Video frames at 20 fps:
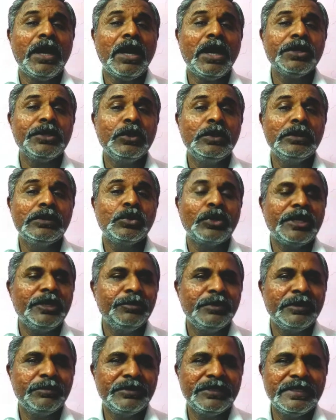ஆயுள்
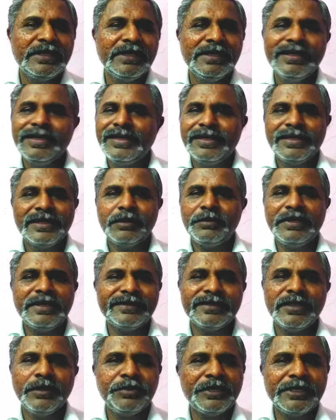குறையும் என்பதில் நம்ம
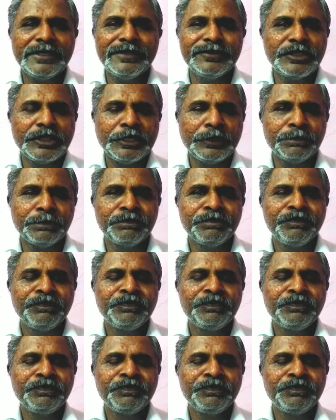எத்தனை பேருக்கு தெரியும்